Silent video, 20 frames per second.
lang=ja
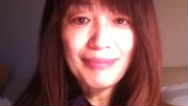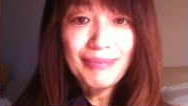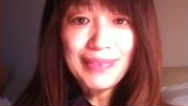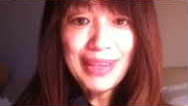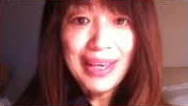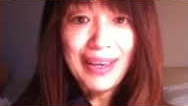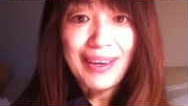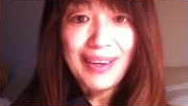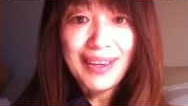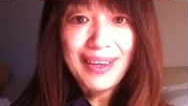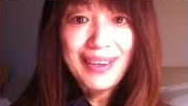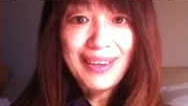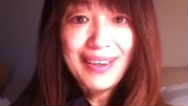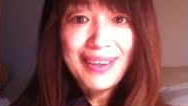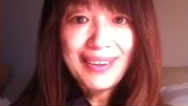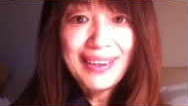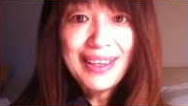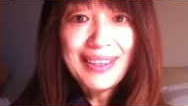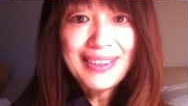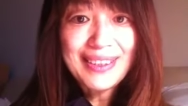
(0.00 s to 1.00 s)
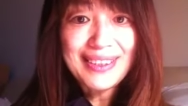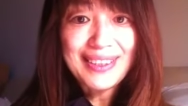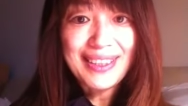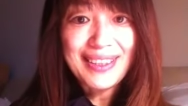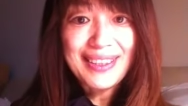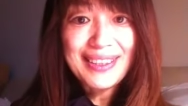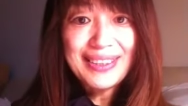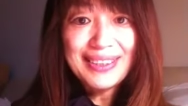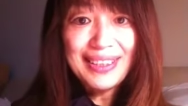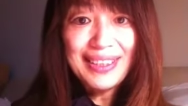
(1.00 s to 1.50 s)
ねで
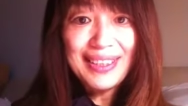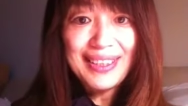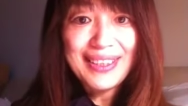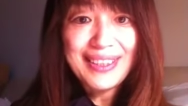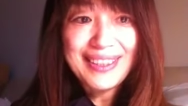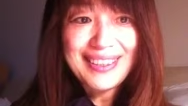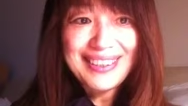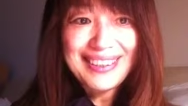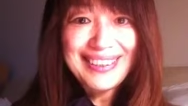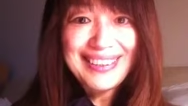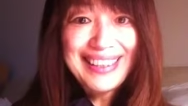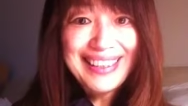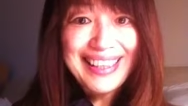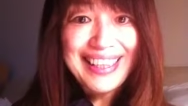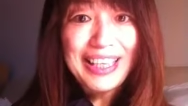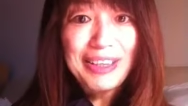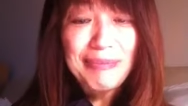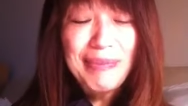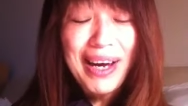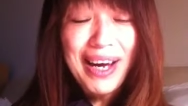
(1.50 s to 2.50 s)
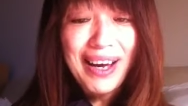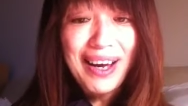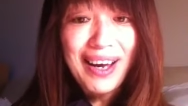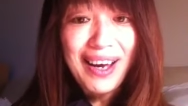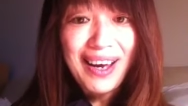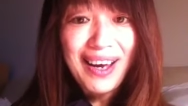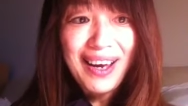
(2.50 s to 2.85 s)
生きていなければ